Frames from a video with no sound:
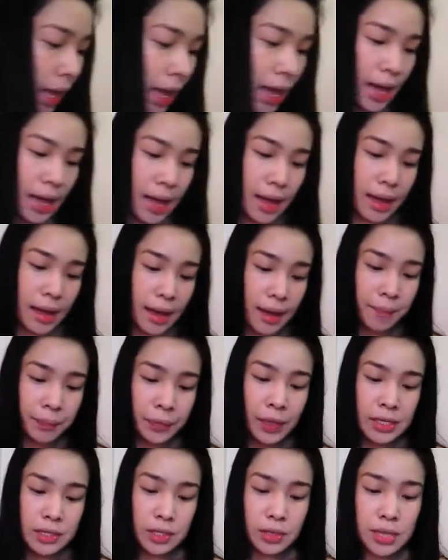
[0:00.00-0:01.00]
แต่
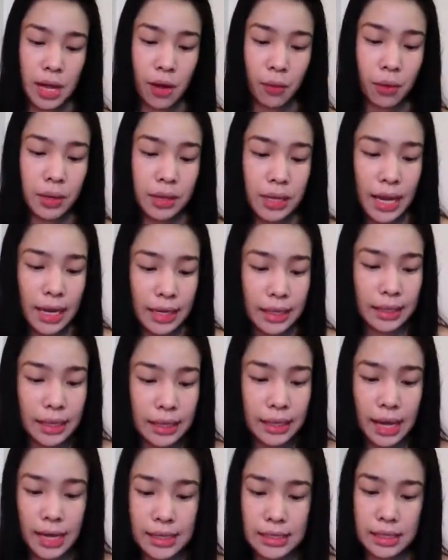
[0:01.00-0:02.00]
สาวๆคนไหน
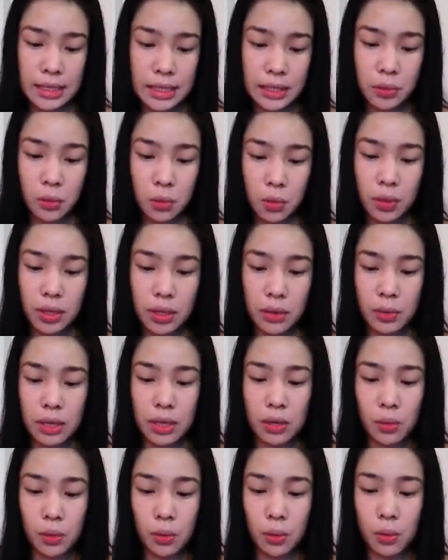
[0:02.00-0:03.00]
นะคะที่ดูรี
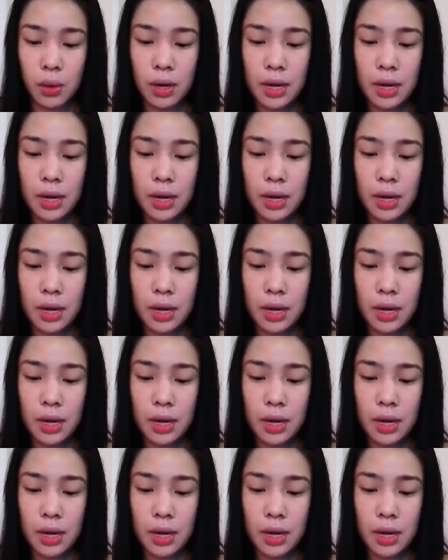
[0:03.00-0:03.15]
วิว